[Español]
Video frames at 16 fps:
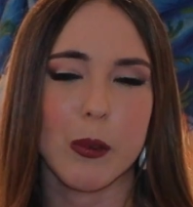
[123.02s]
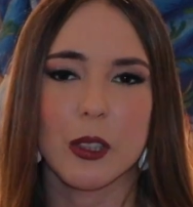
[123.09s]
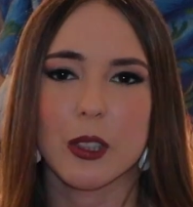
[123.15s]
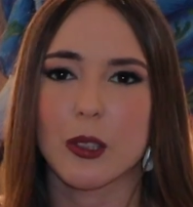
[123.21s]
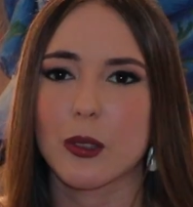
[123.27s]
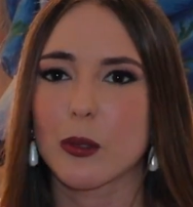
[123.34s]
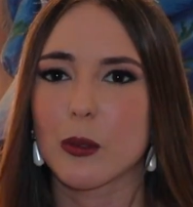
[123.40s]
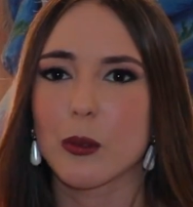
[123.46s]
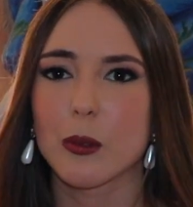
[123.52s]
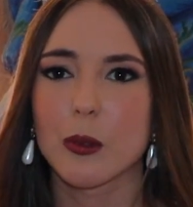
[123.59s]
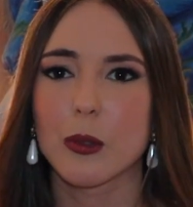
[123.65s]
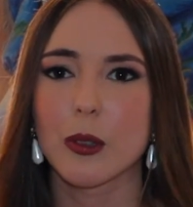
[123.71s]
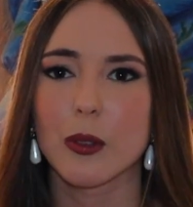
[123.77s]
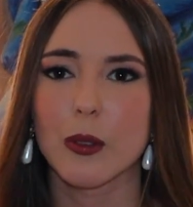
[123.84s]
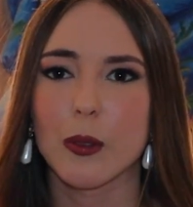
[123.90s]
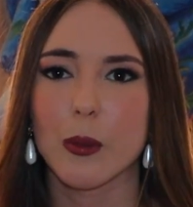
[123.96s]
pues
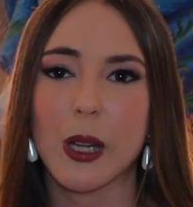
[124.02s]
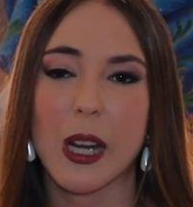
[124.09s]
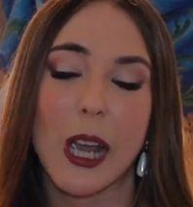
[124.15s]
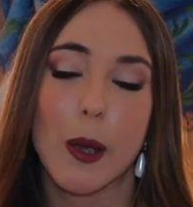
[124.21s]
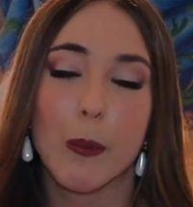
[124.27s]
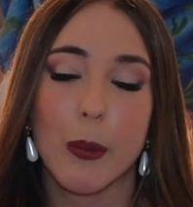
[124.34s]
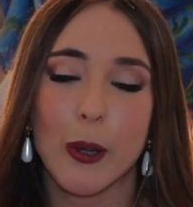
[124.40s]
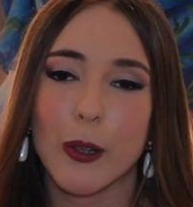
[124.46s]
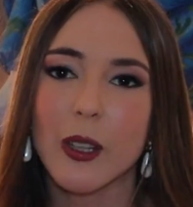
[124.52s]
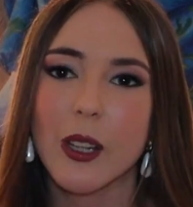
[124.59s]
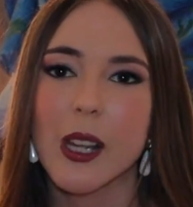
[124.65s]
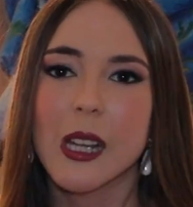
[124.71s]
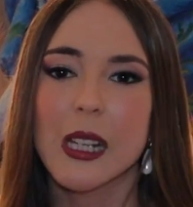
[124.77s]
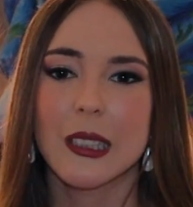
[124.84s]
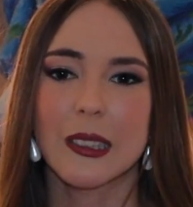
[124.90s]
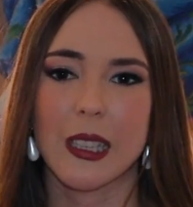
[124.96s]
un, ejemplo
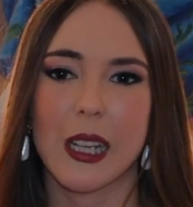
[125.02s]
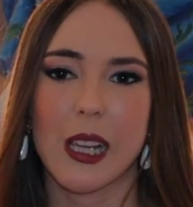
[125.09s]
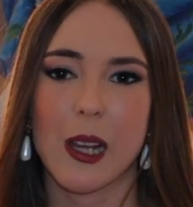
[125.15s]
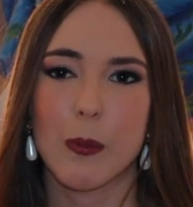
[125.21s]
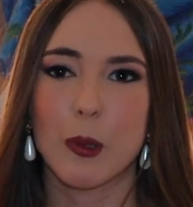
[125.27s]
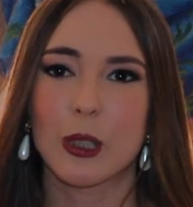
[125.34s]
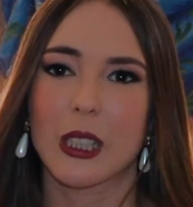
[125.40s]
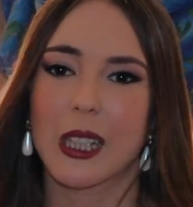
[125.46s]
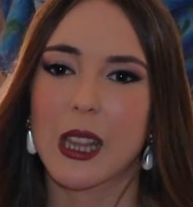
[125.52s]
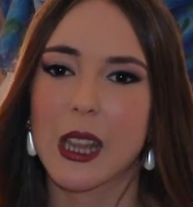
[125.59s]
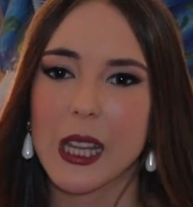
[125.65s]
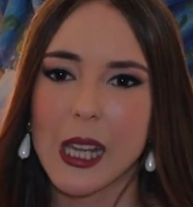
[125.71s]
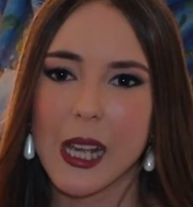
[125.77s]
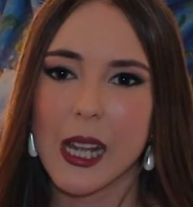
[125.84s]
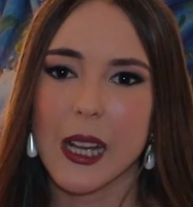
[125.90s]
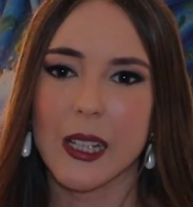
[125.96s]
sería
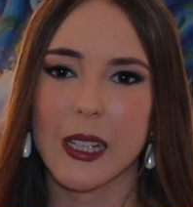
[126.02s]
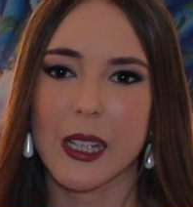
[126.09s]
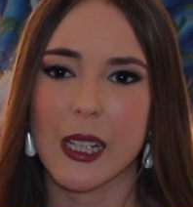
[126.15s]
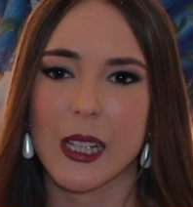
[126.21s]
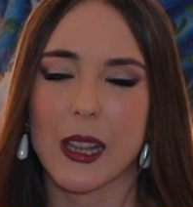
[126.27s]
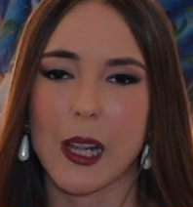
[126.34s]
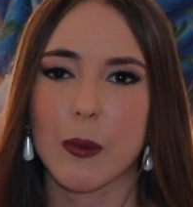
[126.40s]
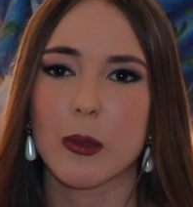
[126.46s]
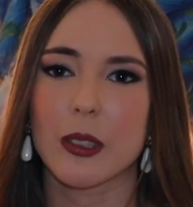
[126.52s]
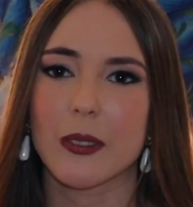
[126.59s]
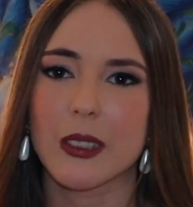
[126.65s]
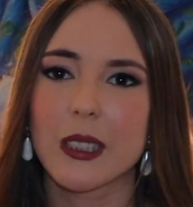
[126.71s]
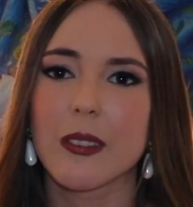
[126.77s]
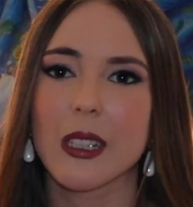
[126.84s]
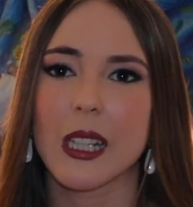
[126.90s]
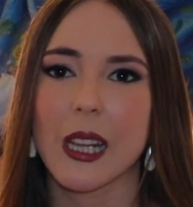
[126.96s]
potenciar y dar más
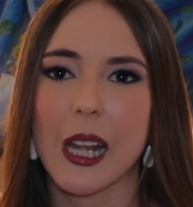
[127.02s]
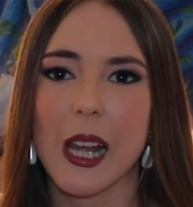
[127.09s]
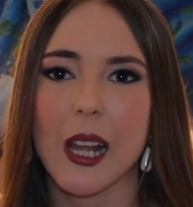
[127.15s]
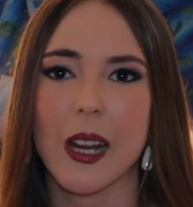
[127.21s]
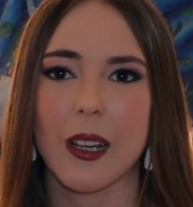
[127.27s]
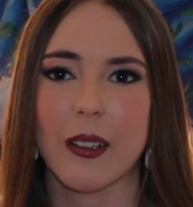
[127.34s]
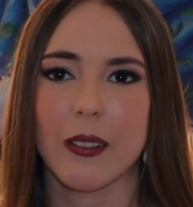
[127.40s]
visibilidad a